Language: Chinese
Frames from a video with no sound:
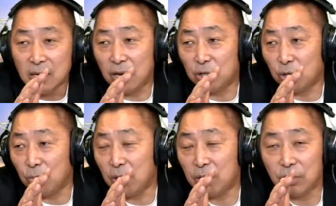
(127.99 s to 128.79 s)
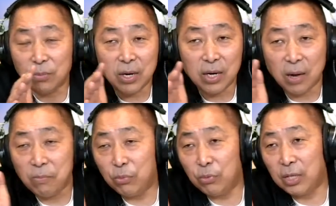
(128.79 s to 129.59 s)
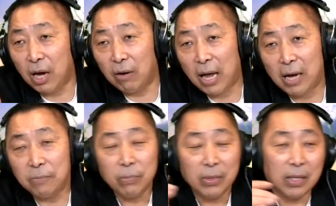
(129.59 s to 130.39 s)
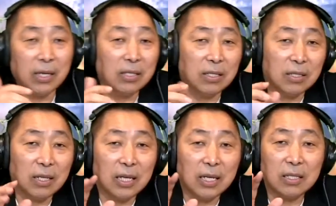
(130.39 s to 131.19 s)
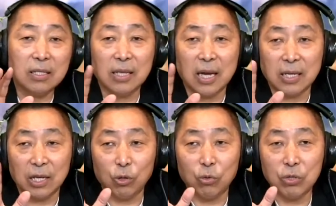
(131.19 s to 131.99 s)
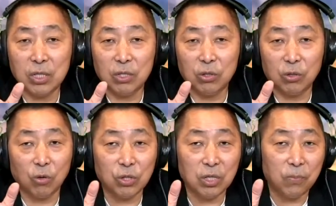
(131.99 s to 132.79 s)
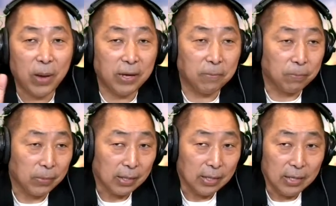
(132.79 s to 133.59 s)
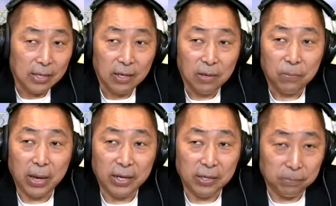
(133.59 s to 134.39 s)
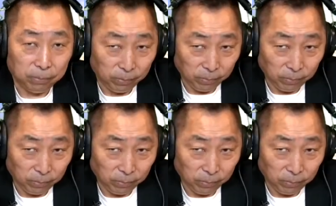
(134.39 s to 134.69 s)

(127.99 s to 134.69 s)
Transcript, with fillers: 那什么什么横布条啦等等，这这些的字眼呢，都是都是被被